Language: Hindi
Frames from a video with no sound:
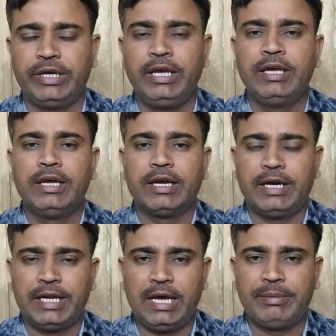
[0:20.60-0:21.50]
जो है
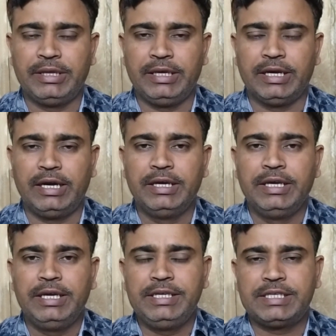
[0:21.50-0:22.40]
खराब रहेगा
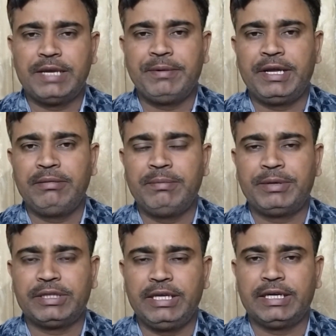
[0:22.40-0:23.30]
इसके बारे में
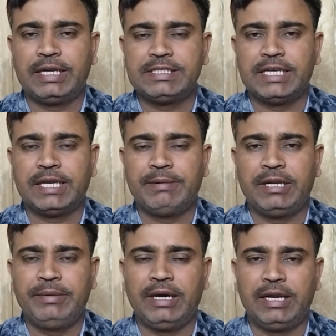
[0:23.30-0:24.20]
प्रत्येक राज्य के
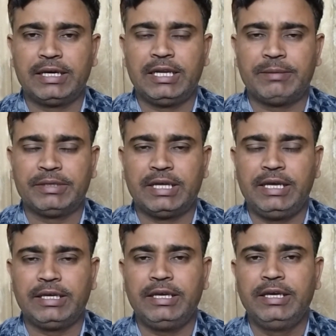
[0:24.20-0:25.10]
बारे में अलग अलग
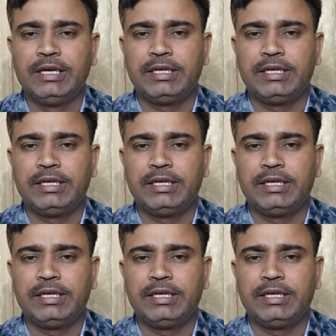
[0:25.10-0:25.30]
बताएंगे